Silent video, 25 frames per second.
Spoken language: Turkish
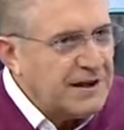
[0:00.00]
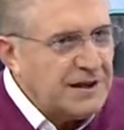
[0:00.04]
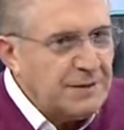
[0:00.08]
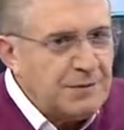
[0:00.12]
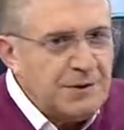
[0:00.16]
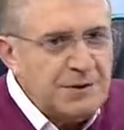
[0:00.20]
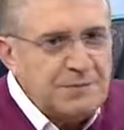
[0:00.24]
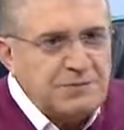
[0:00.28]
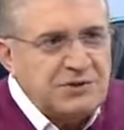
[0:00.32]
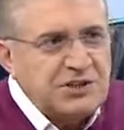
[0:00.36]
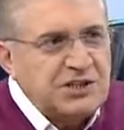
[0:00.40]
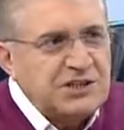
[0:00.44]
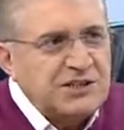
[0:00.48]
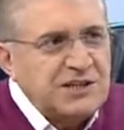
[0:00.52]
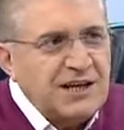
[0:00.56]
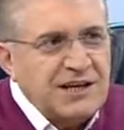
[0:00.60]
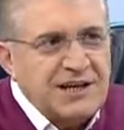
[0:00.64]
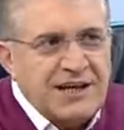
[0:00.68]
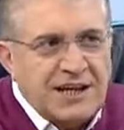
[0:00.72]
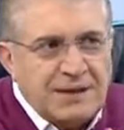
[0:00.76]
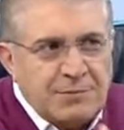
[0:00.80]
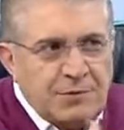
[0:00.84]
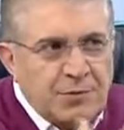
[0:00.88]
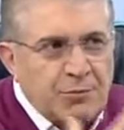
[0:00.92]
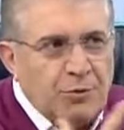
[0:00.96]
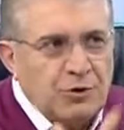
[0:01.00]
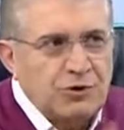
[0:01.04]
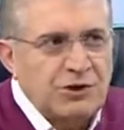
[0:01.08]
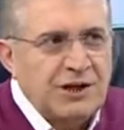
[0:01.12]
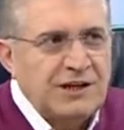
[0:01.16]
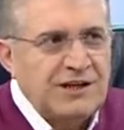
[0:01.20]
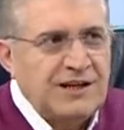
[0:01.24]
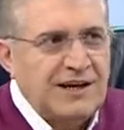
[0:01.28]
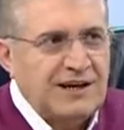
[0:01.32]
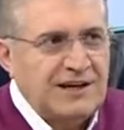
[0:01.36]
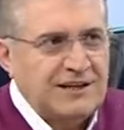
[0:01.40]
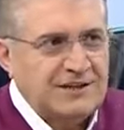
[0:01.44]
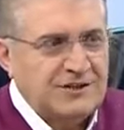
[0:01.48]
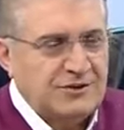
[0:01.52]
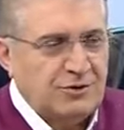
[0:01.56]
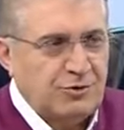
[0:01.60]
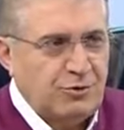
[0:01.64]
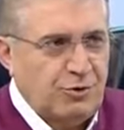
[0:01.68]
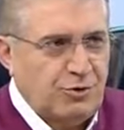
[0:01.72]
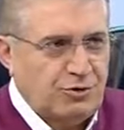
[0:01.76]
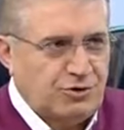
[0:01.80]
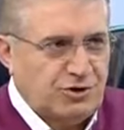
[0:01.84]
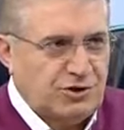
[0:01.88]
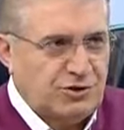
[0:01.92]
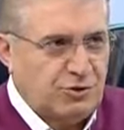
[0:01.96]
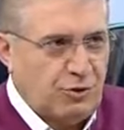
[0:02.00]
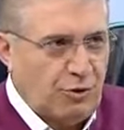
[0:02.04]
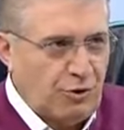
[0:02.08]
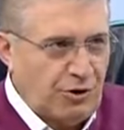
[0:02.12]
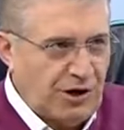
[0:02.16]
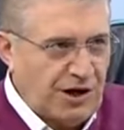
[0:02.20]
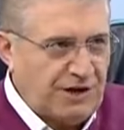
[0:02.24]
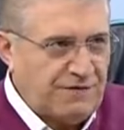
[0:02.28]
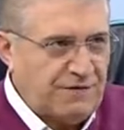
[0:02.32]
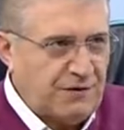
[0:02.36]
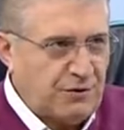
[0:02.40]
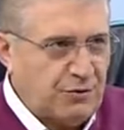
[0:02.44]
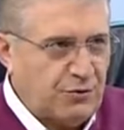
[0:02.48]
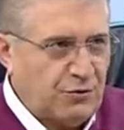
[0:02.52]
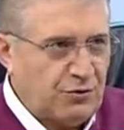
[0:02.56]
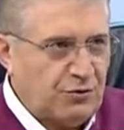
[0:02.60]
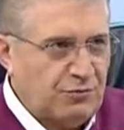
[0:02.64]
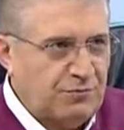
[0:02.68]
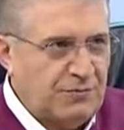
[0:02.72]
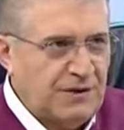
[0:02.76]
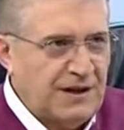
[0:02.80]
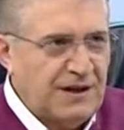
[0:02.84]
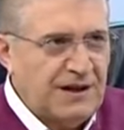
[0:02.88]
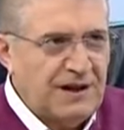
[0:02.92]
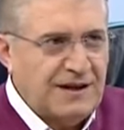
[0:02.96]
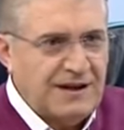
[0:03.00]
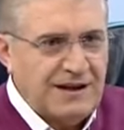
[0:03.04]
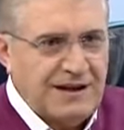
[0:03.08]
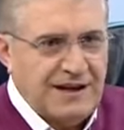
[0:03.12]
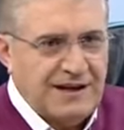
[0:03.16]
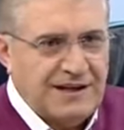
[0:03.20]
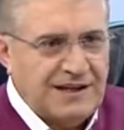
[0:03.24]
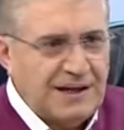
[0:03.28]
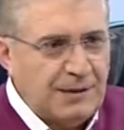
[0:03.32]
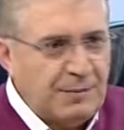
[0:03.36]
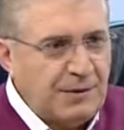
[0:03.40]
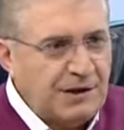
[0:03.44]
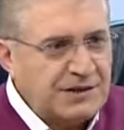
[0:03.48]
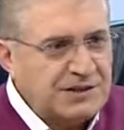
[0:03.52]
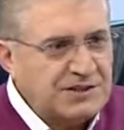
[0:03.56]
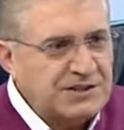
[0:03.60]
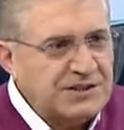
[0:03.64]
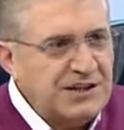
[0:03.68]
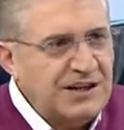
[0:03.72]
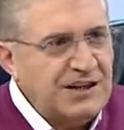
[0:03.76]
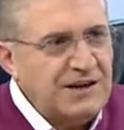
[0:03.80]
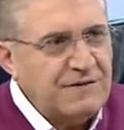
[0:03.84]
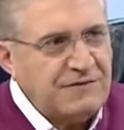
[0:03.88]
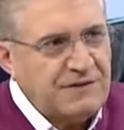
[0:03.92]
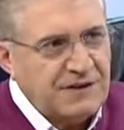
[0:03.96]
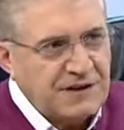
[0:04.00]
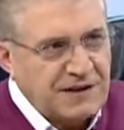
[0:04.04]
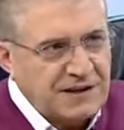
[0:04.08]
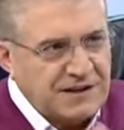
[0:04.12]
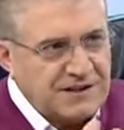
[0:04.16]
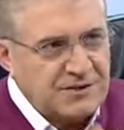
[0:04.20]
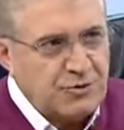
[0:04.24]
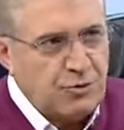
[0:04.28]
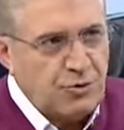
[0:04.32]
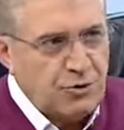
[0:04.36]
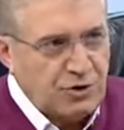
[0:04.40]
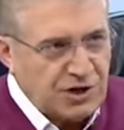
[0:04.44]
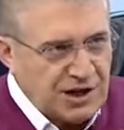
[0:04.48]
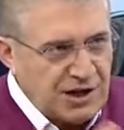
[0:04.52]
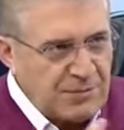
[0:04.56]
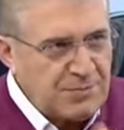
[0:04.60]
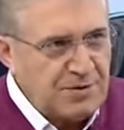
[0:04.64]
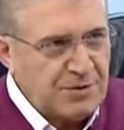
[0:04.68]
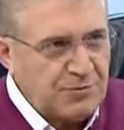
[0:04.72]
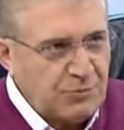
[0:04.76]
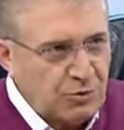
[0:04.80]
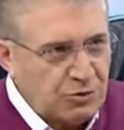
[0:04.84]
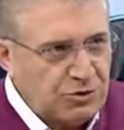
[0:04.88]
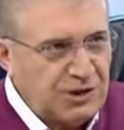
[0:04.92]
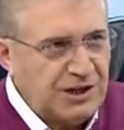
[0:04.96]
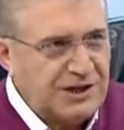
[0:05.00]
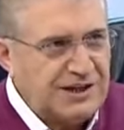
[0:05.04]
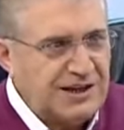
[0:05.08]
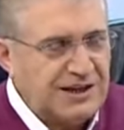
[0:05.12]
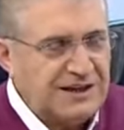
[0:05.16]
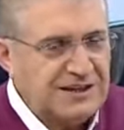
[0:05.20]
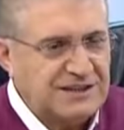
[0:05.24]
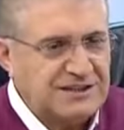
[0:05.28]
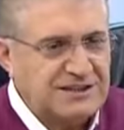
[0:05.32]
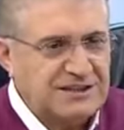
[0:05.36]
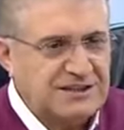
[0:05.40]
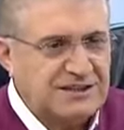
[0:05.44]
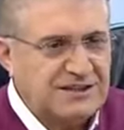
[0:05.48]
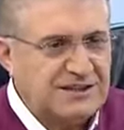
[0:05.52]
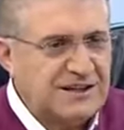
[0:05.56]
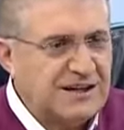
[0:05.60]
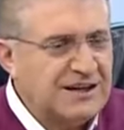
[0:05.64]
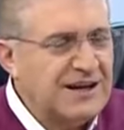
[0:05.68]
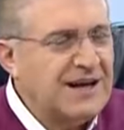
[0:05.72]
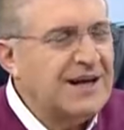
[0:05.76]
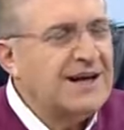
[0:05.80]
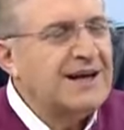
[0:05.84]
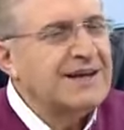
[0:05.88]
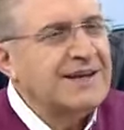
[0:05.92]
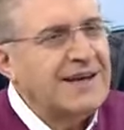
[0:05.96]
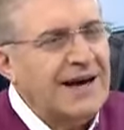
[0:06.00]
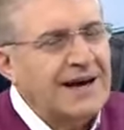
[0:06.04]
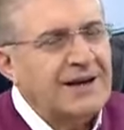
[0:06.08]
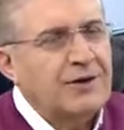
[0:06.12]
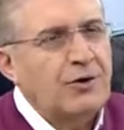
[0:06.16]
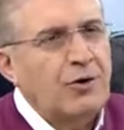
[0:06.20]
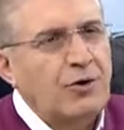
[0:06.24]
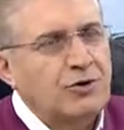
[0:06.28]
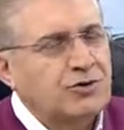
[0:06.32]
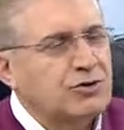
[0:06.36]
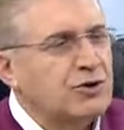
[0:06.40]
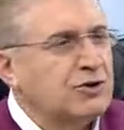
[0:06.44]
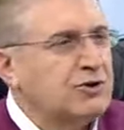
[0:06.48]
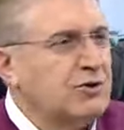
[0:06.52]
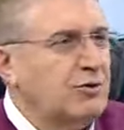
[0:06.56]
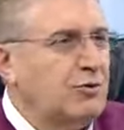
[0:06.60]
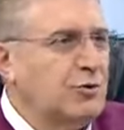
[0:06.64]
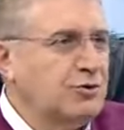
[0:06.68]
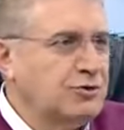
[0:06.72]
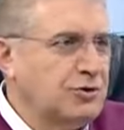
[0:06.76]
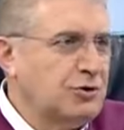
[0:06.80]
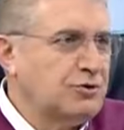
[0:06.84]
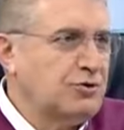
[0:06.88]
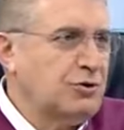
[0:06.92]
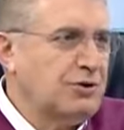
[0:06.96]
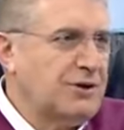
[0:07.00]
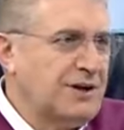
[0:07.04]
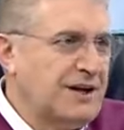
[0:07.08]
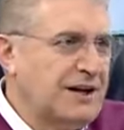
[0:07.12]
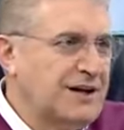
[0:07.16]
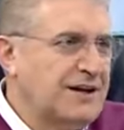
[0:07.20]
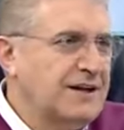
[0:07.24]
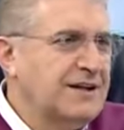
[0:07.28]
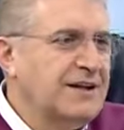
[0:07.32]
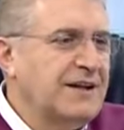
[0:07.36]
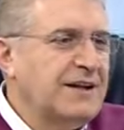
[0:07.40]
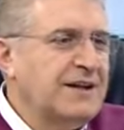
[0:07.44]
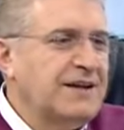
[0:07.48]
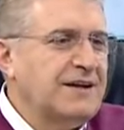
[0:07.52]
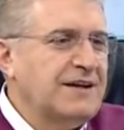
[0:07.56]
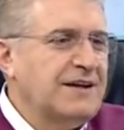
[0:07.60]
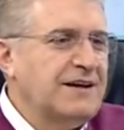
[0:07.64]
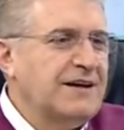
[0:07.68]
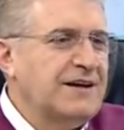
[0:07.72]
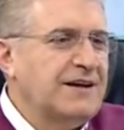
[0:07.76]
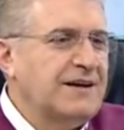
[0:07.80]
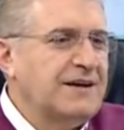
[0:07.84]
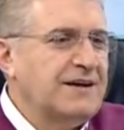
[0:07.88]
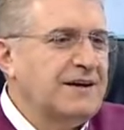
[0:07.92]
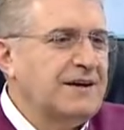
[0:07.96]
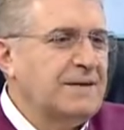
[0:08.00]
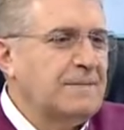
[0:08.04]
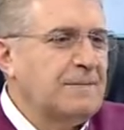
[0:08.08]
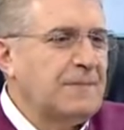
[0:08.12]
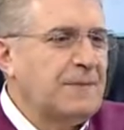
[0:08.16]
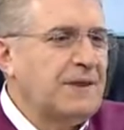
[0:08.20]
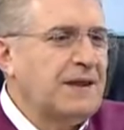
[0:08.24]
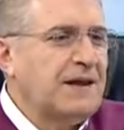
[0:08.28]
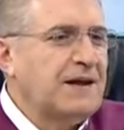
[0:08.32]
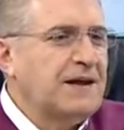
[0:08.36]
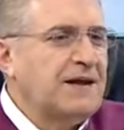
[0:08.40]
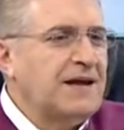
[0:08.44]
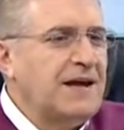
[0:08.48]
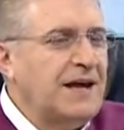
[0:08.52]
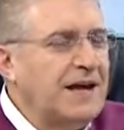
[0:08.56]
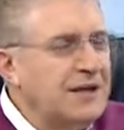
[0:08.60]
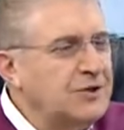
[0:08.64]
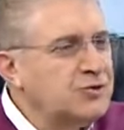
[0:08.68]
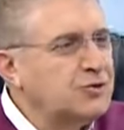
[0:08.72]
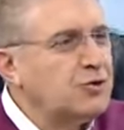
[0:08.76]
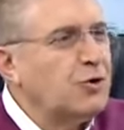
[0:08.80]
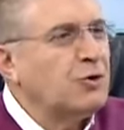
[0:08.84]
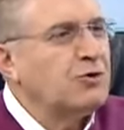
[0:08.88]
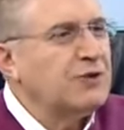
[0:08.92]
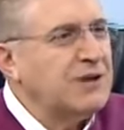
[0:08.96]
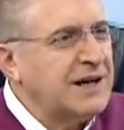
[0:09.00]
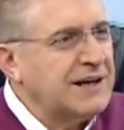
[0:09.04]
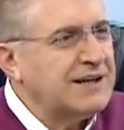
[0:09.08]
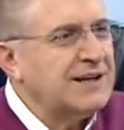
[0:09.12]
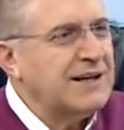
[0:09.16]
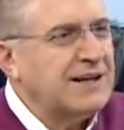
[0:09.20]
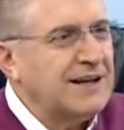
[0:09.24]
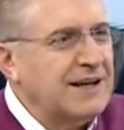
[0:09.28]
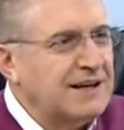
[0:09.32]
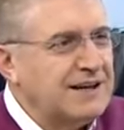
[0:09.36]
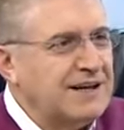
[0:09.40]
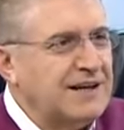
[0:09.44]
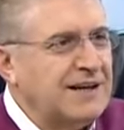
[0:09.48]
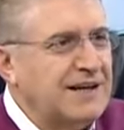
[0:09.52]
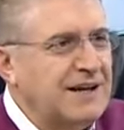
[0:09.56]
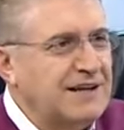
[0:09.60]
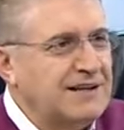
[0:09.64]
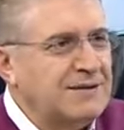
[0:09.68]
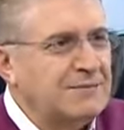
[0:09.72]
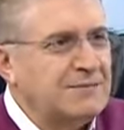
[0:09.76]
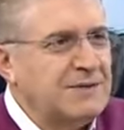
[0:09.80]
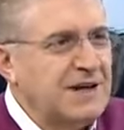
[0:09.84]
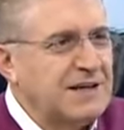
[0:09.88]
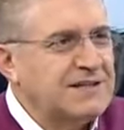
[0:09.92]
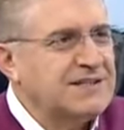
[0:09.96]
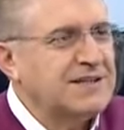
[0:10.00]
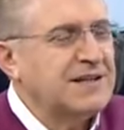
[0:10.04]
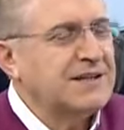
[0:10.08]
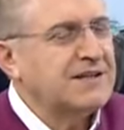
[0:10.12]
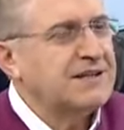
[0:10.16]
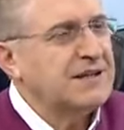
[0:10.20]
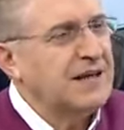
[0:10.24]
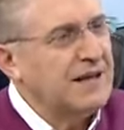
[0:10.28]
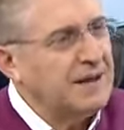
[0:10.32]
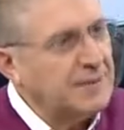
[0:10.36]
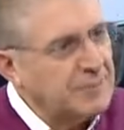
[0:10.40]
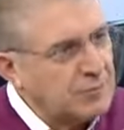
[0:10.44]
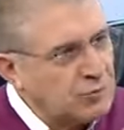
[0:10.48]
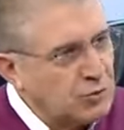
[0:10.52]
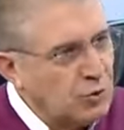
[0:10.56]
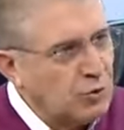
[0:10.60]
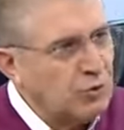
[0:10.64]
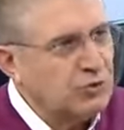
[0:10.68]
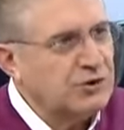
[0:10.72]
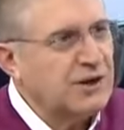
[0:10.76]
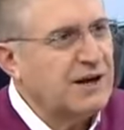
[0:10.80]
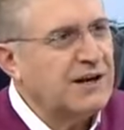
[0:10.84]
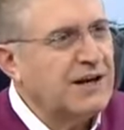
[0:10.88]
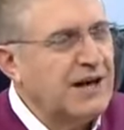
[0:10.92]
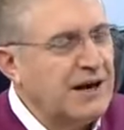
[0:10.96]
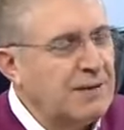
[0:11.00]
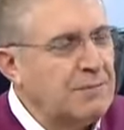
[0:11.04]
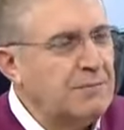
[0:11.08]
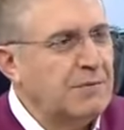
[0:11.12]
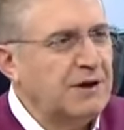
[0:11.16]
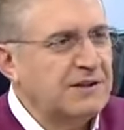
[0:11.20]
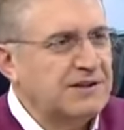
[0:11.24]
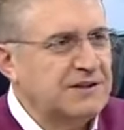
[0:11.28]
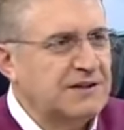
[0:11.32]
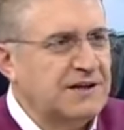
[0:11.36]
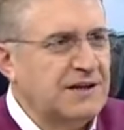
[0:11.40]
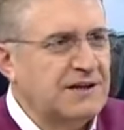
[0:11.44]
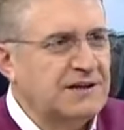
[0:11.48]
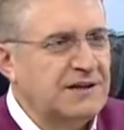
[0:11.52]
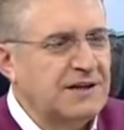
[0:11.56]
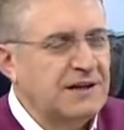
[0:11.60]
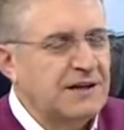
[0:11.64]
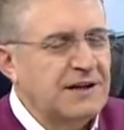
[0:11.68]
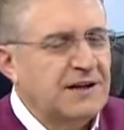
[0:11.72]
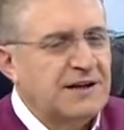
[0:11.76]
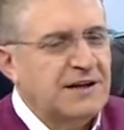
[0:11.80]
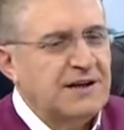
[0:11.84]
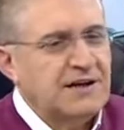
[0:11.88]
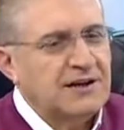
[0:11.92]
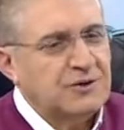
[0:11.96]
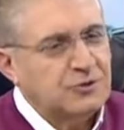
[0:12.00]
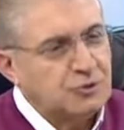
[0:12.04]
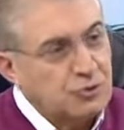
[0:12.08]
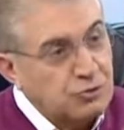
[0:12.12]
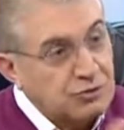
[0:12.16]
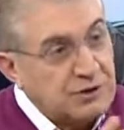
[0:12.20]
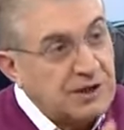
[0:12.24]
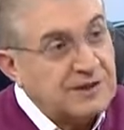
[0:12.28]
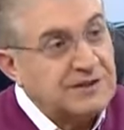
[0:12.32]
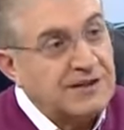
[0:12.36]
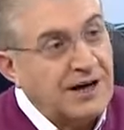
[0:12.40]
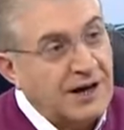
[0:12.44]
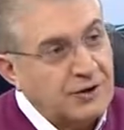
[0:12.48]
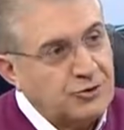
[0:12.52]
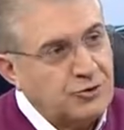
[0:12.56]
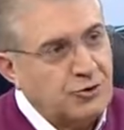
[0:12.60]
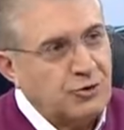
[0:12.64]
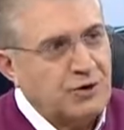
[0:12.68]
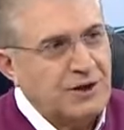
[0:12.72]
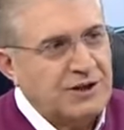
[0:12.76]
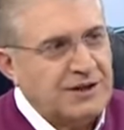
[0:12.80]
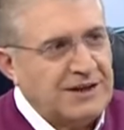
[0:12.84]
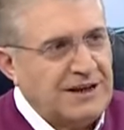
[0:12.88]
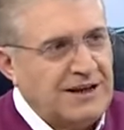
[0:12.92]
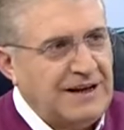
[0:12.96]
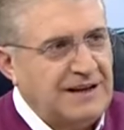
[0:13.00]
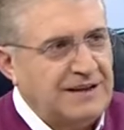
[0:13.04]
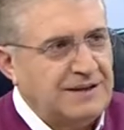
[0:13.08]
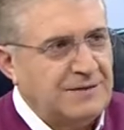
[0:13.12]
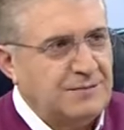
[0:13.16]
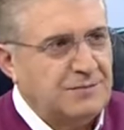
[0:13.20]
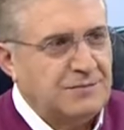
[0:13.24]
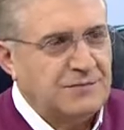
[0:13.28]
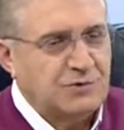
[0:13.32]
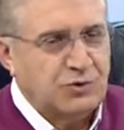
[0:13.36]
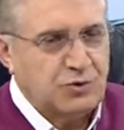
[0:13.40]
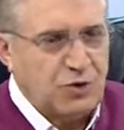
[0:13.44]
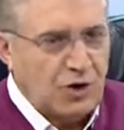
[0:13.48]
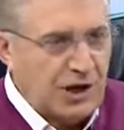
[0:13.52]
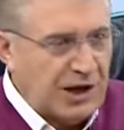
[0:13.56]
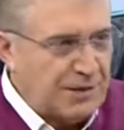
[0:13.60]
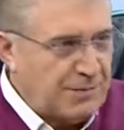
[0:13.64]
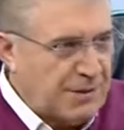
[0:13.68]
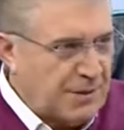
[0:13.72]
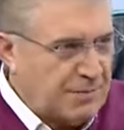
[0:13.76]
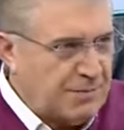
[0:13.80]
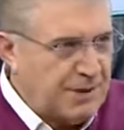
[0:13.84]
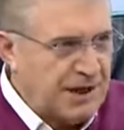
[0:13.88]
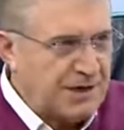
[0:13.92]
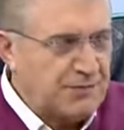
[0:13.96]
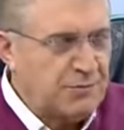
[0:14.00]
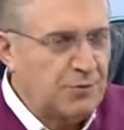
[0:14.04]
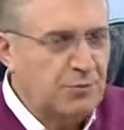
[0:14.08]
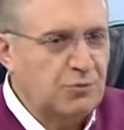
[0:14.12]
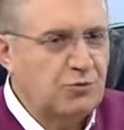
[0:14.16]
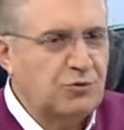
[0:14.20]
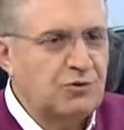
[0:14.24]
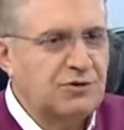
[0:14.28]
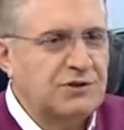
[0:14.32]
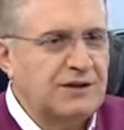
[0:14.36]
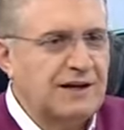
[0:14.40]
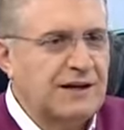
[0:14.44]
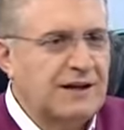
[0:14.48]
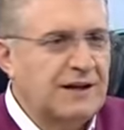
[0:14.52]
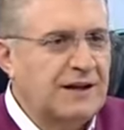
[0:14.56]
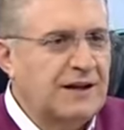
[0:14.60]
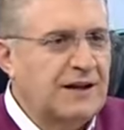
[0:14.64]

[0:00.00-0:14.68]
Ne bileyim Çin'de yeni bir model geliştiriliyor şimdi örnek veriyorum. E, yabancı dille finansı öğrenen bir model geliştirdi. Yani özet, özet olarak e, en çok nereden etkilendim dersen hem doğudan hem batıdan e, şuradan daha çok etkilendim söylemem pek mümkün değil.